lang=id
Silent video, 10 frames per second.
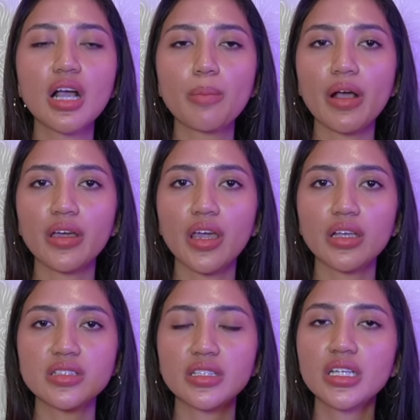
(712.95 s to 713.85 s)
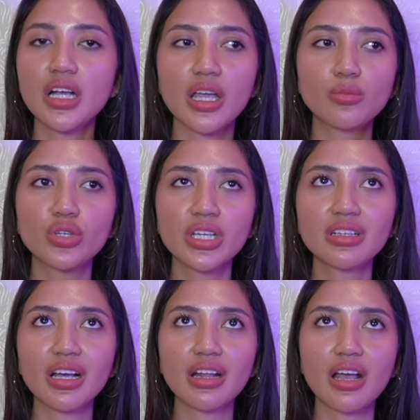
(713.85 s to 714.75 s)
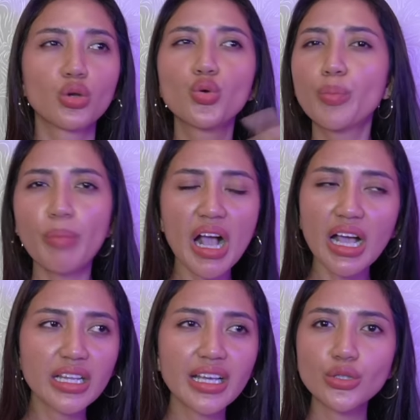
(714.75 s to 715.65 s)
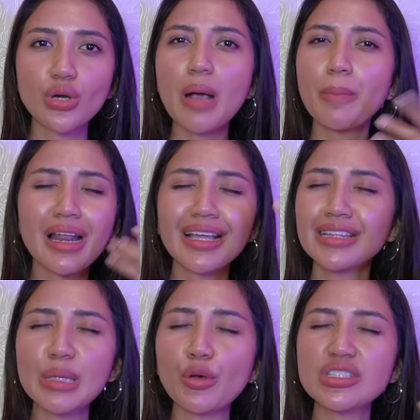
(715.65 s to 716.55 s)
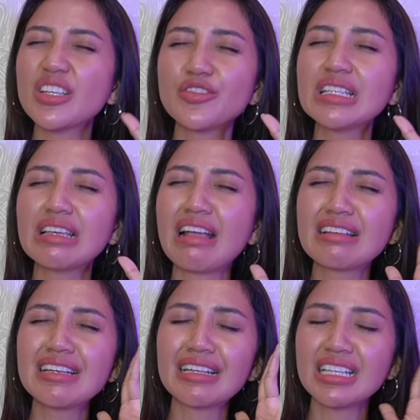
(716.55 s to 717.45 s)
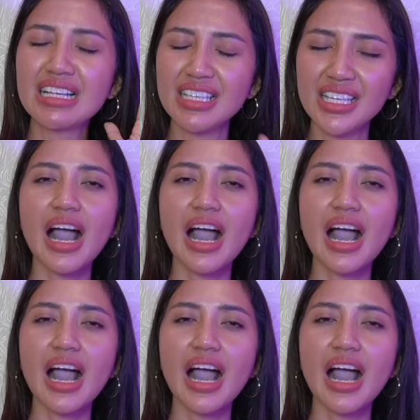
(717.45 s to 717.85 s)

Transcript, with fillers: nggak pakai cincin nikah ya mungkin karena lupa kali atau apalah kita positif thinking aja ngerti nggak sih?